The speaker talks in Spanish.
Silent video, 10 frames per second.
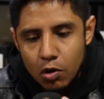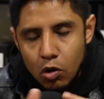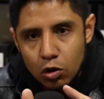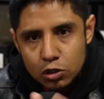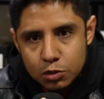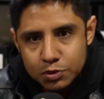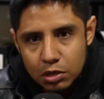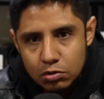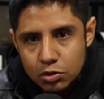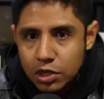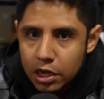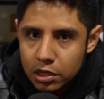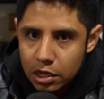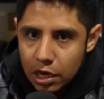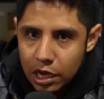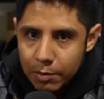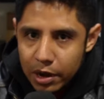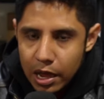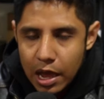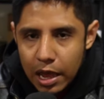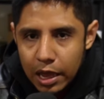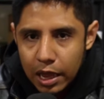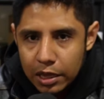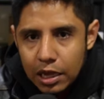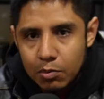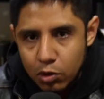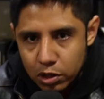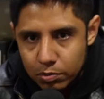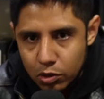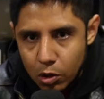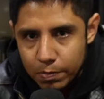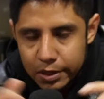o los obstáculos que hay entre la cámara eh, y el modem, ¿no?